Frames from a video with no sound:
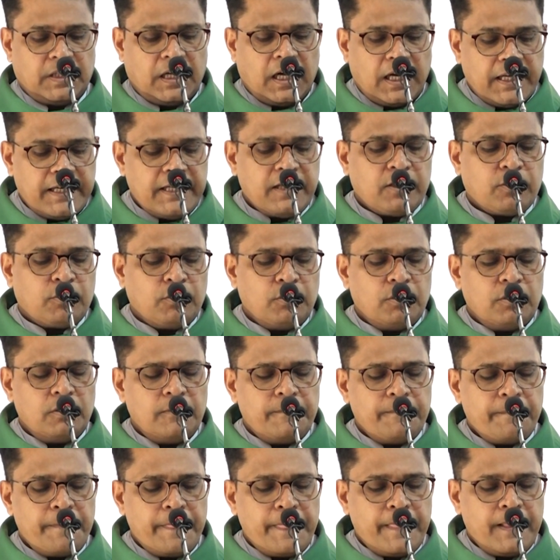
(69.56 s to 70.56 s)
हर एक को
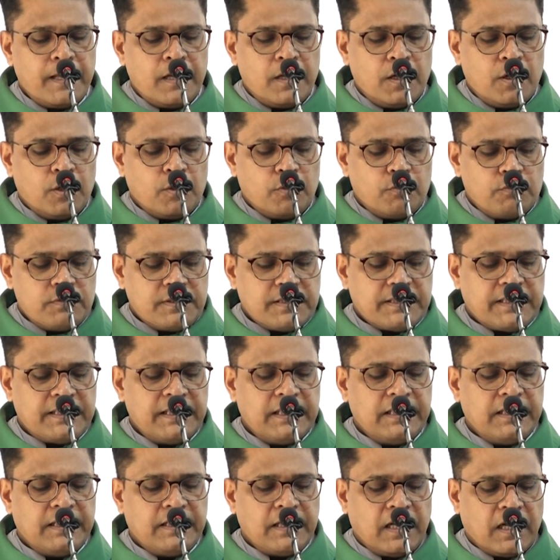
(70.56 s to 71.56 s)
उसकी
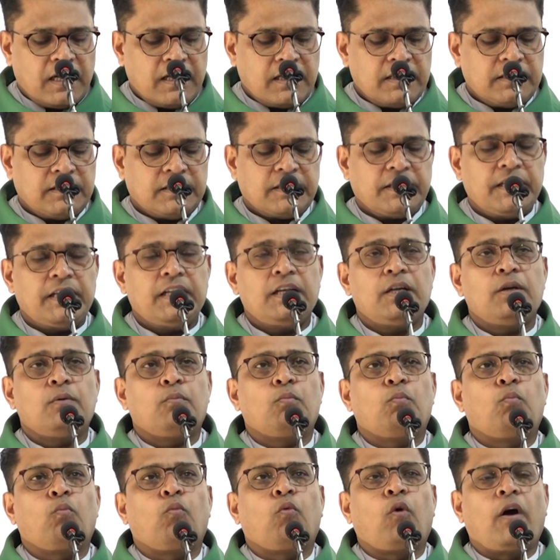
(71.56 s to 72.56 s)
लियाकत के
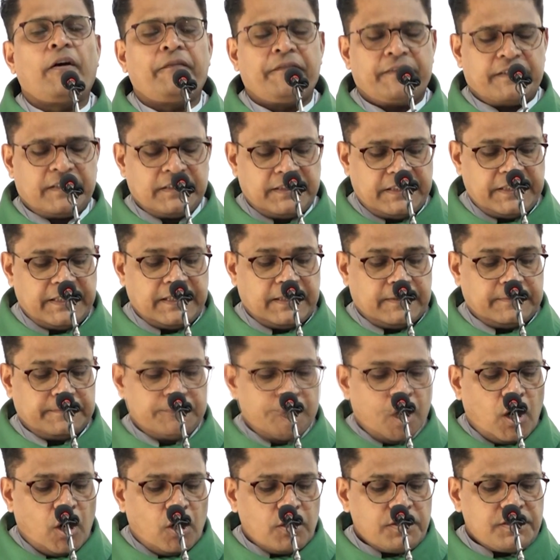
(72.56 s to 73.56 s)
मुआफ़ दिया
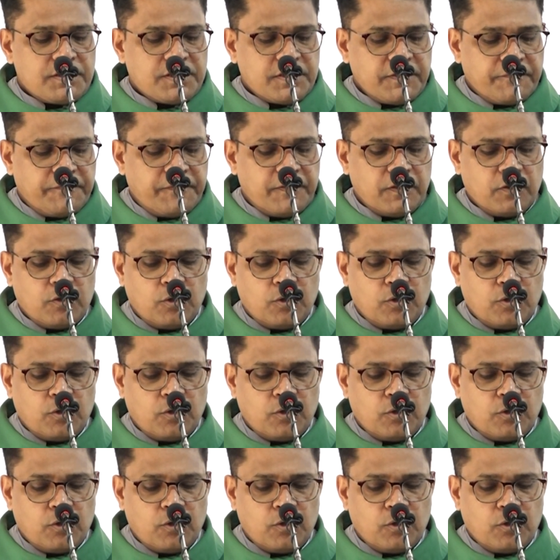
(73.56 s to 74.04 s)
और सफ़र